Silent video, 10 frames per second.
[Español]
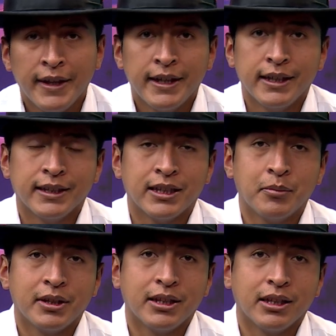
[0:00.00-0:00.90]
en
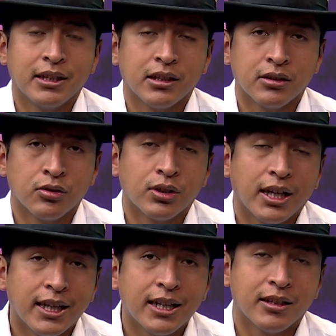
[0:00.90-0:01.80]
temas de no
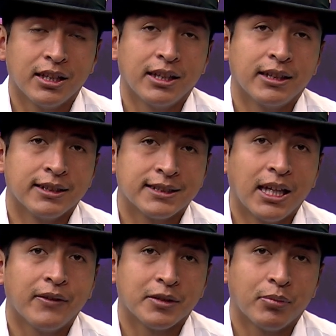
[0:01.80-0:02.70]
caer en estafas,